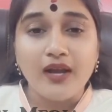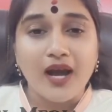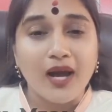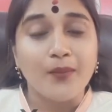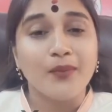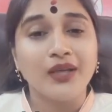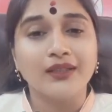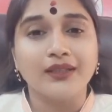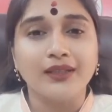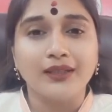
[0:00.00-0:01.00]
ఆ
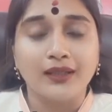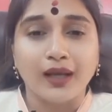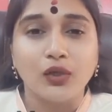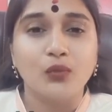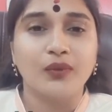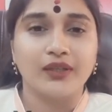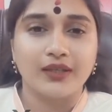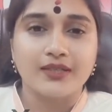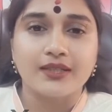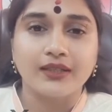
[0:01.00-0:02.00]
అమ్మాయికి కళ్ళు
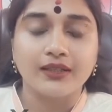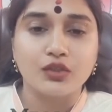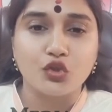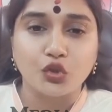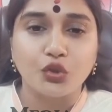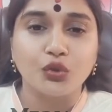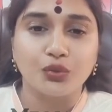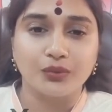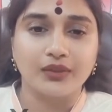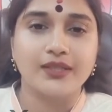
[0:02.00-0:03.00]
పీకేసి జుట్టు
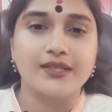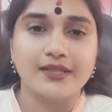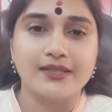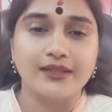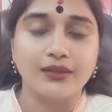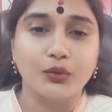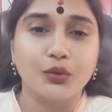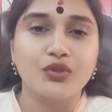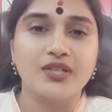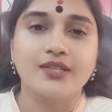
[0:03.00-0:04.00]
తీసేసి
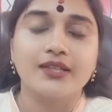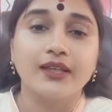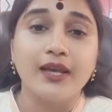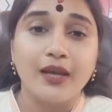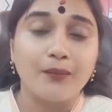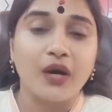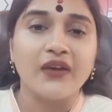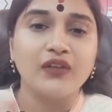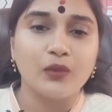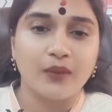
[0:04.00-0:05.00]
గుండు చేసి
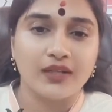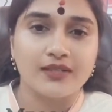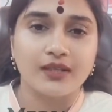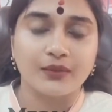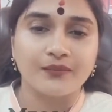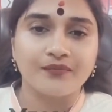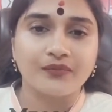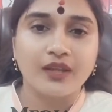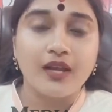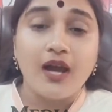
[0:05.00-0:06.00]
బావిలో పడేశారు
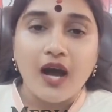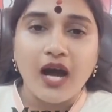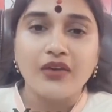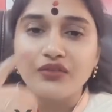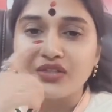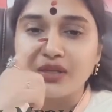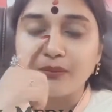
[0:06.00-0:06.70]
ఆ విషయం